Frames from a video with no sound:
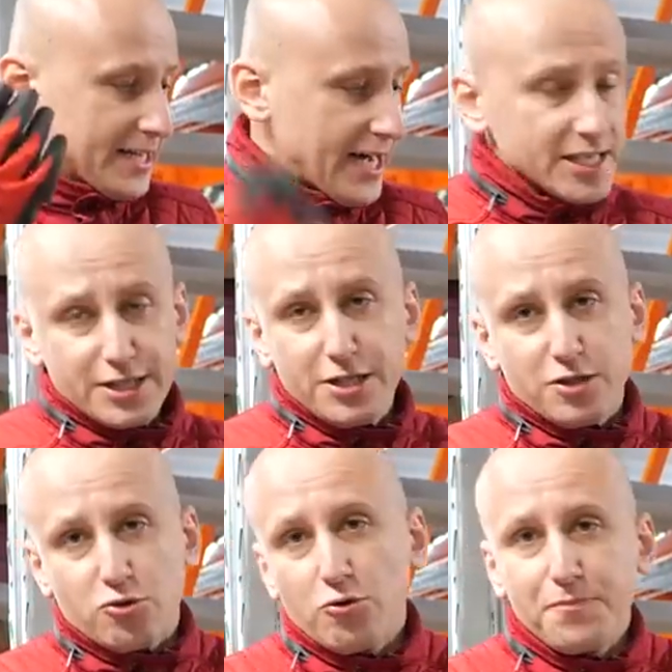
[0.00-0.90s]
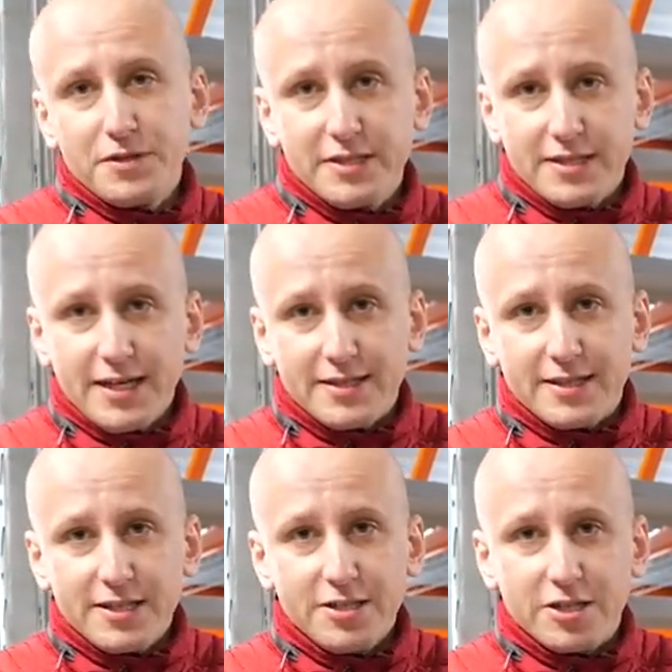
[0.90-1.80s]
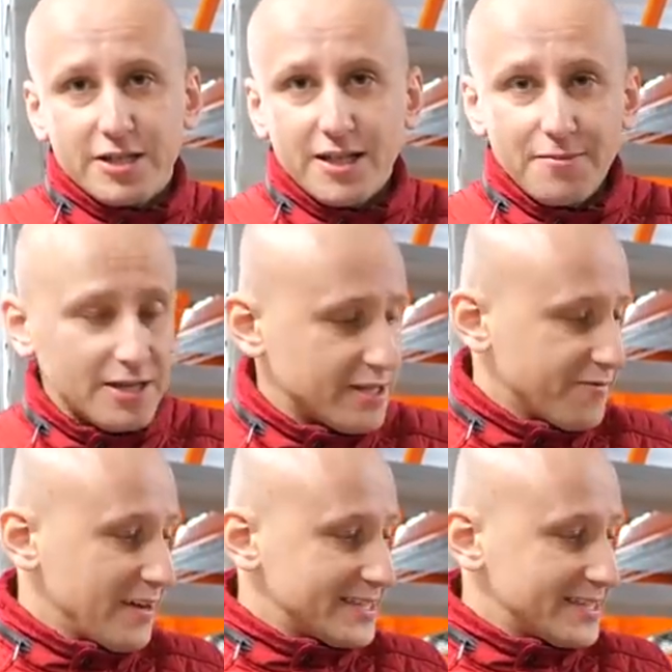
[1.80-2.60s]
каждые 150 тысяч километров.